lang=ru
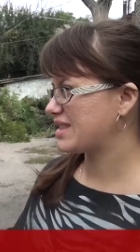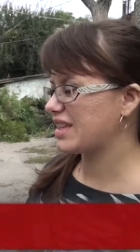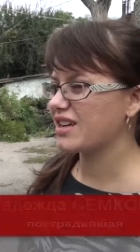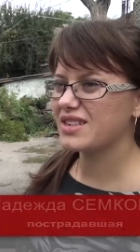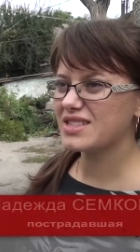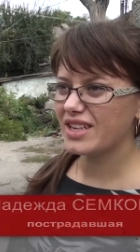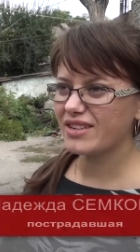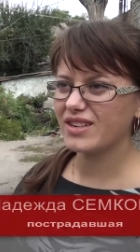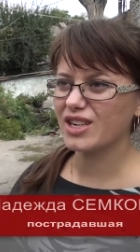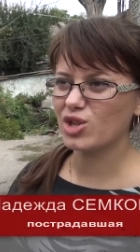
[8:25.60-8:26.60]
Стояло
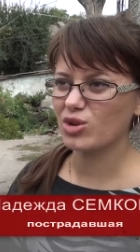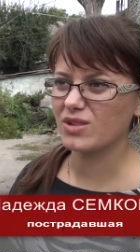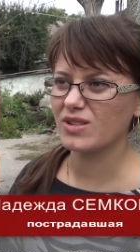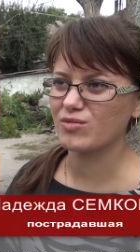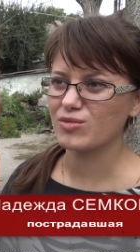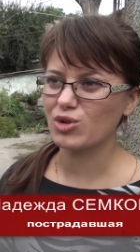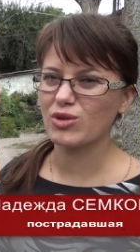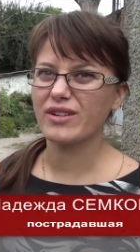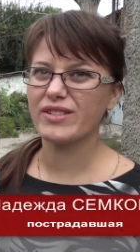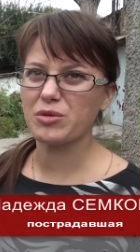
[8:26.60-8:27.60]
дерево, которое нам
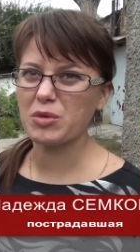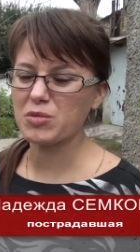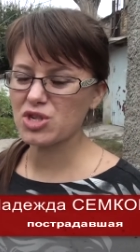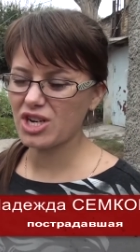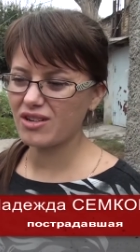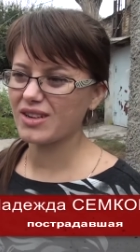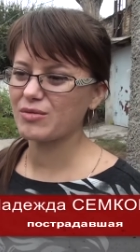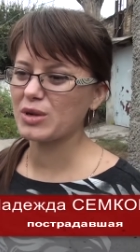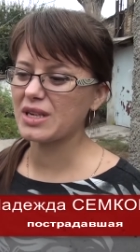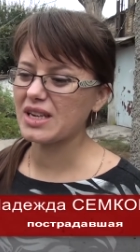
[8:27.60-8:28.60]
долгое время мешало,
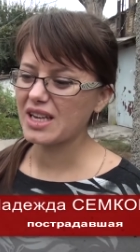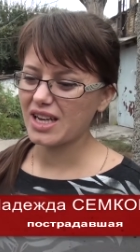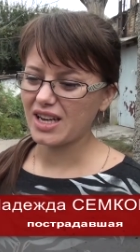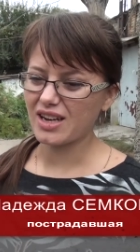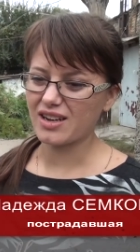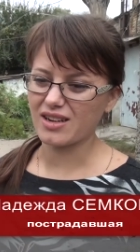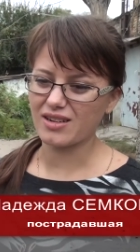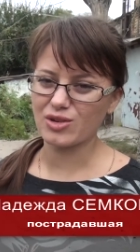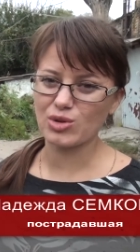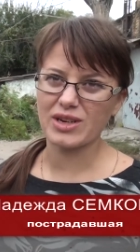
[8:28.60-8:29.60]
и мы
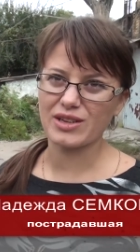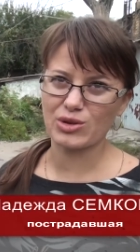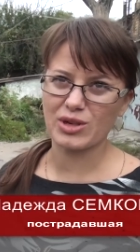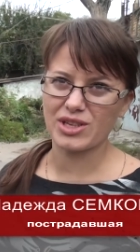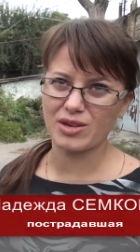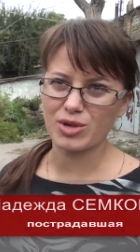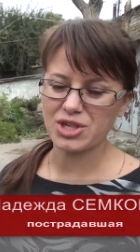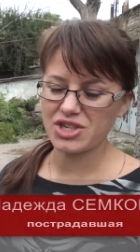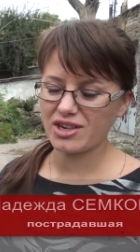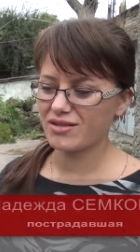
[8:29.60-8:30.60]
а, куда я только не
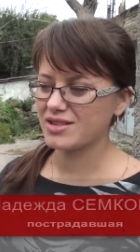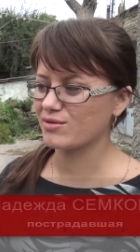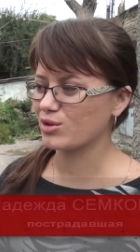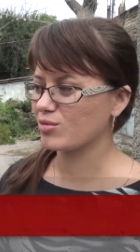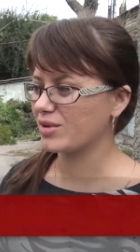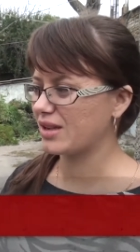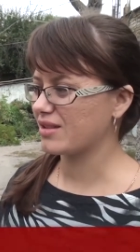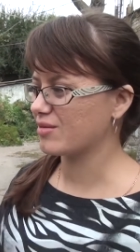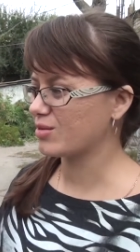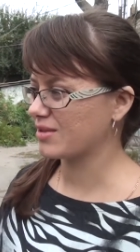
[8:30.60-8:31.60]
обращалась, вот
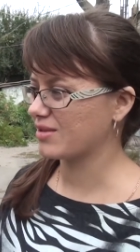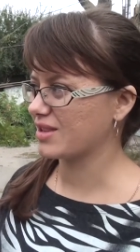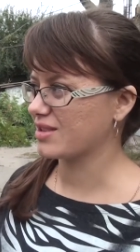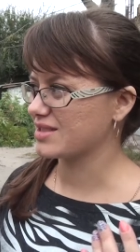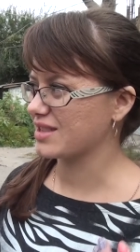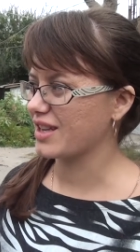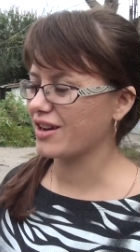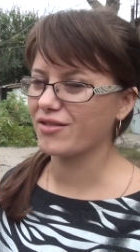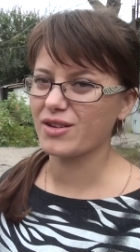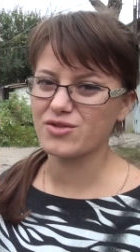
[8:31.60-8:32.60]
были, была
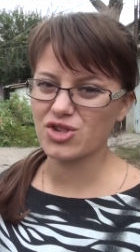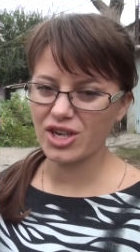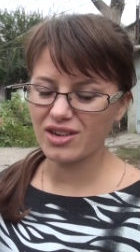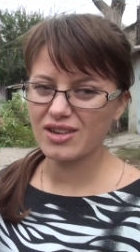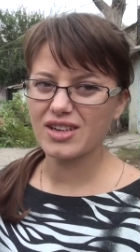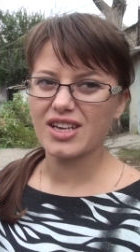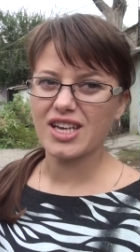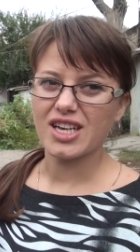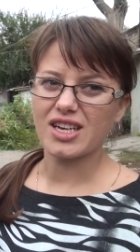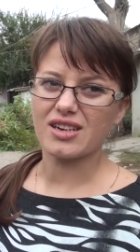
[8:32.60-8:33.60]
заявка в ЖЭК,
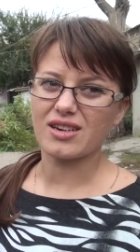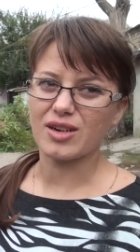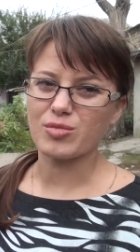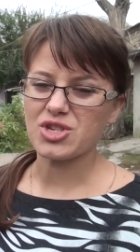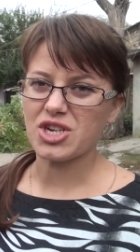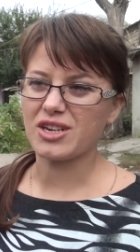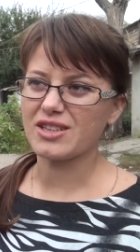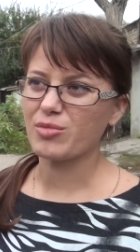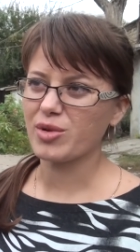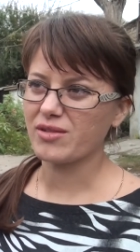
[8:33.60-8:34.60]
а, обещали
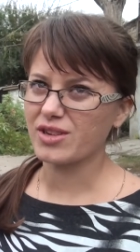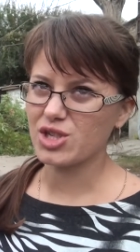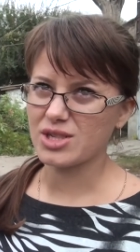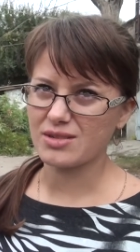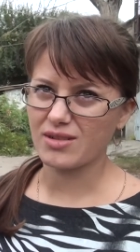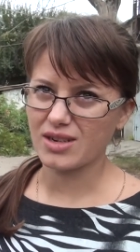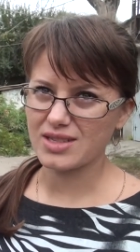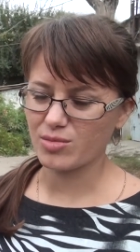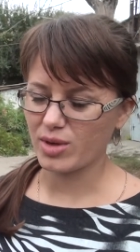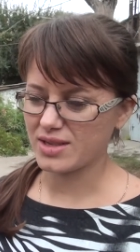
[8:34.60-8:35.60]
до 1 числа
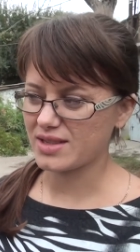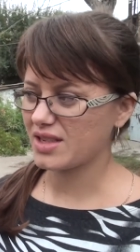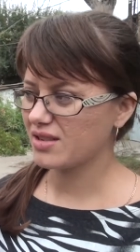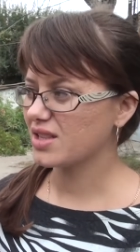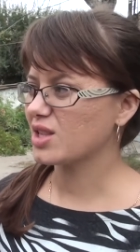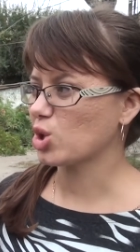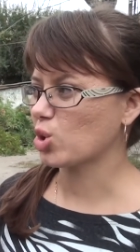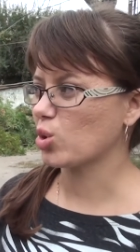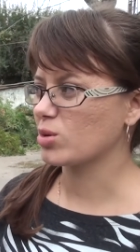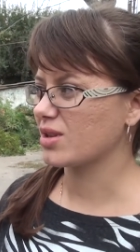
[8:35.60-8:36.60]
октября сделать,
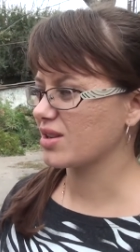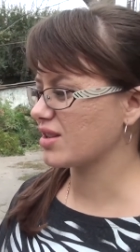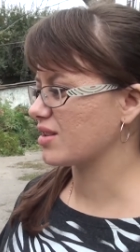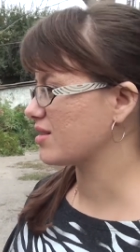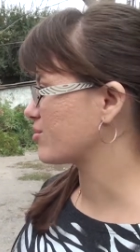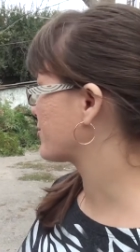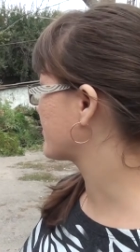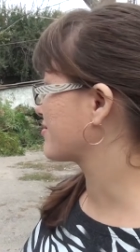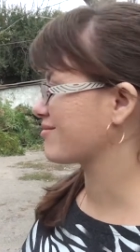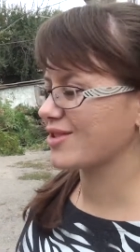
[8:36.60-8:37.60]
но так и
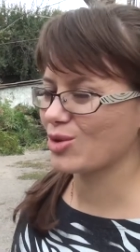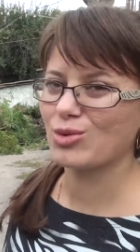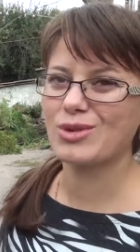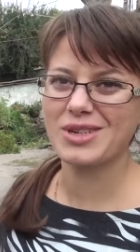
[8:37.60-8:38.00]
ну,